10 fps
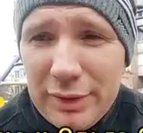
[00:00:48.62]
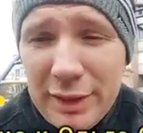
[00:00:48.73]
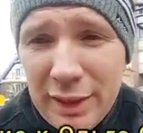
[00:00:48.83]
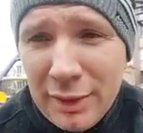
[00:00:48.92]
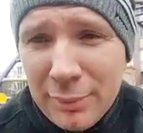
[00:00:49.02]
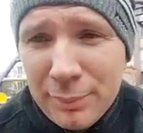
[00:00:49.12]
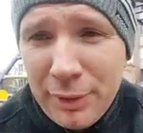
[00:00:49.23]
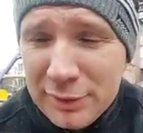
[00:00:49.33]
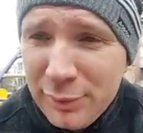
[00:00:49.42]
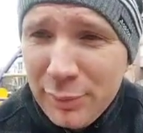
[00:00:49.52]
Я
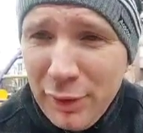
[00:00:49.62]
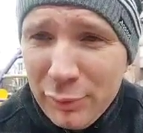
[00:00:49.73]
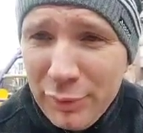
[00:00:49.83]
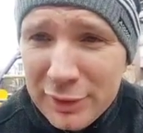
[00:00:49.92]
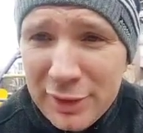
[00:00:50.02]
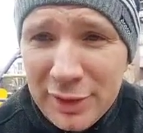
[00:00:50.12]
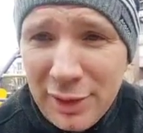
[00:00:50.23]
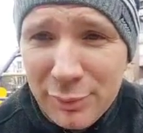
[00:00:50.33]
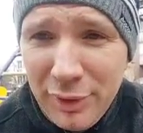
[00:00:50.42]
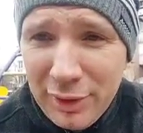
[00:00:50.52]
призываю вас,
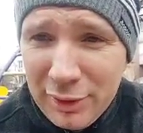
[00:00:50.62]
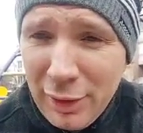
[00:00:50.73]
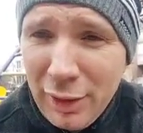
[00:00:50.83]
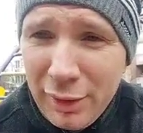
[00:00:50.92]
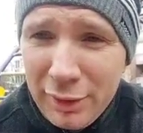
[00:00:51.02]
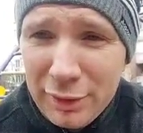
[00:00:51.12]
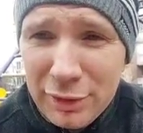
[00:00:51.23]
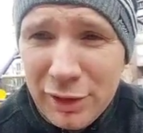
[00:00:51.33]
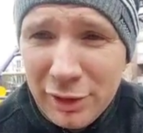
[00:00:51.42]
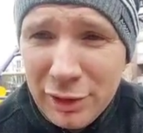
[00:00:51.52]
если вы такая
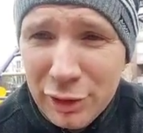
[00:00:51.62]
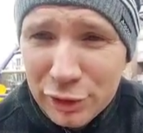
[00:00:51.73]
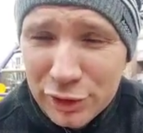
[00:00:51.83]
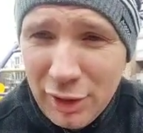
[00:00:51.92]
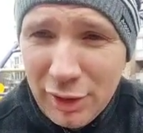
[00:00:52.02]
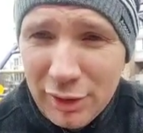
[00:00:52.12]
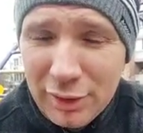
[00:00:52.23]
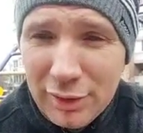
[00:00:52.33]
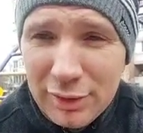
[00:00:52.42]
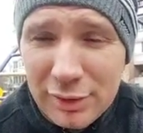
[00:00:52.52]
идеологическая,
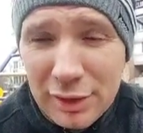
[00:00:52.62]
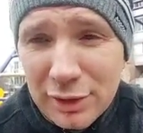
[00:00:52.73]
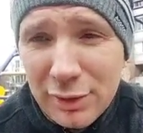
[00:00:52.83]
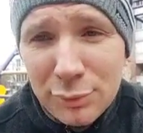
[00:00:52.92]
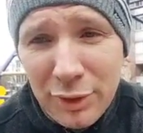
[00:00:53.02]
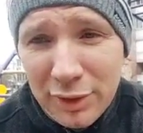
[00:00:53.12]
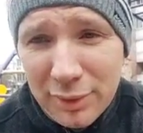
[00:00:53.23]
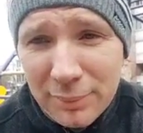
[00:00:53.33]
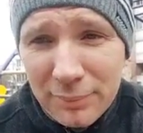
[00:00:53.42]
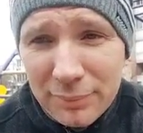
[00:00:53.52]
если вы
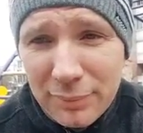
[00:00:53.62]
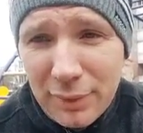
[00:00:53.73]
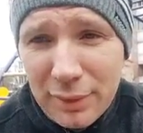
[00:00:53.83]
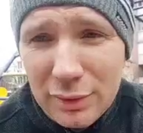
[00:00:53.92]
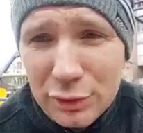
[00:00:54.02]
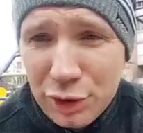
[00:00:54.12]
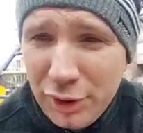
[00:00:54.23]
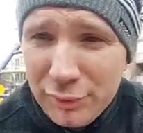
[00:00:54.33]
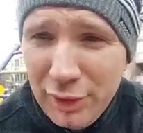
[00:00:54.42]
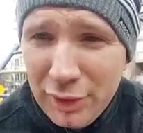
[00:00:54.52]

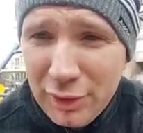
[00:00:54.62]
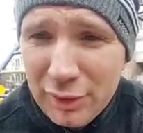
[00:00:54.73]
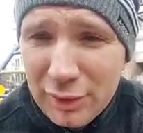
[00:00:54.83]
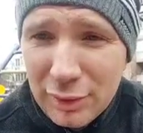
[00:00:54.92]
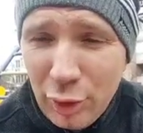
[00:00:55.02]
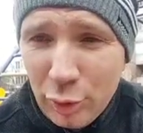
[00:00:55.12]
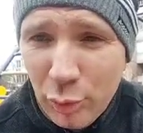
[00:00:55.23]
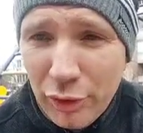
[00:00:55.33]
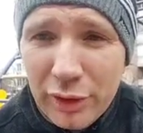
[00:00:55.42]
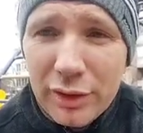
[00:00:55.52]
человек,
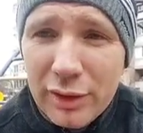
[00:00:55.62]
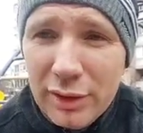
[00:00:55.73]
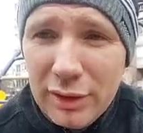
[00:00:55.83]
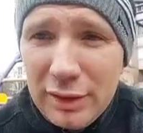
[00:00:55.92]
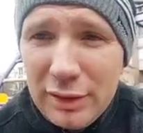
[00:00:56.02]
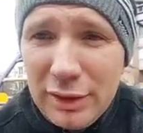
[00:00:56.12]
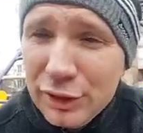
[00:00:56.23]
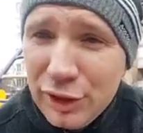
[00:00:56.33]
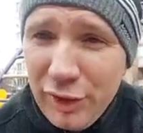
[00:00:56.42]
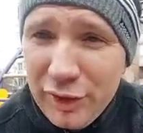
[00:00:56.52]
который
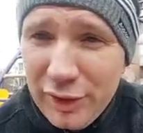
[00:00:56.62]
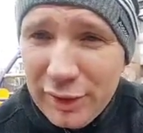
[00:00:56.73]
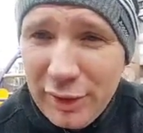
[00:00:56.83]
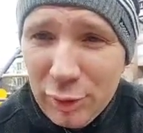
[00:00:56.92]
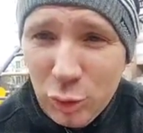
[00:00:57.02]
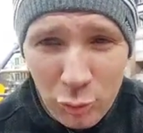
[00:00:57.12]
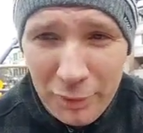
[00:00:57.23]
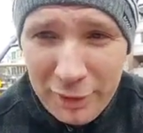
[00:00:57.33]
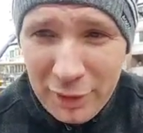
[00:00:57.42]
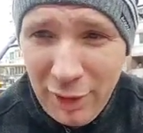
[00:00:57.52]
искренне так
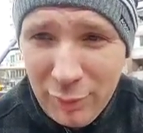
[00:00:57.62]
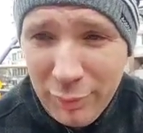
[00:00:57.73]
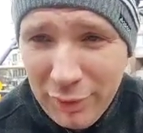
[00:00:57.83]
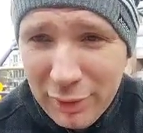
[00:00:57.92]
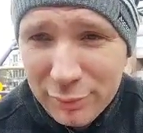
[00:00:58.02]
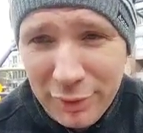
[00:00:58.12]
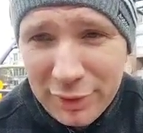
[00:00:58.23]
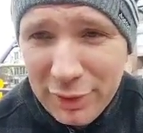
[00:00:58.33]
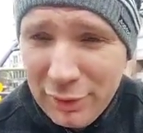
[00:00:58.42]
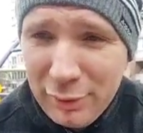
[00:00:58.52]
думает, как вы
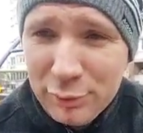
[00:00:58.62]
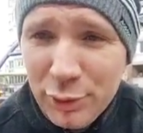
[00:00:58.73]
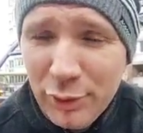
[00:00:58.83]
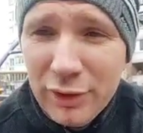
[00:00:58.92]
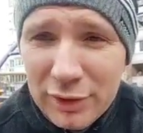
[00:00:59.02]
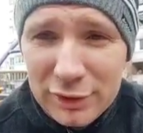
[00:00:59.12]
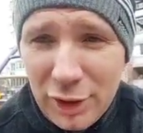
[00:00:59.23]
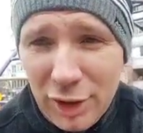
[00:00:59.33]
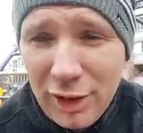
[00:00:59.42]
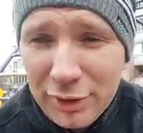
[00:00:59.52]
говорите это все с
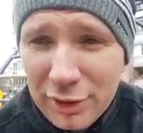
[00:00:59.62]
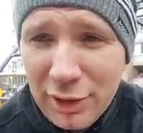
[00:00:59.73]
экрана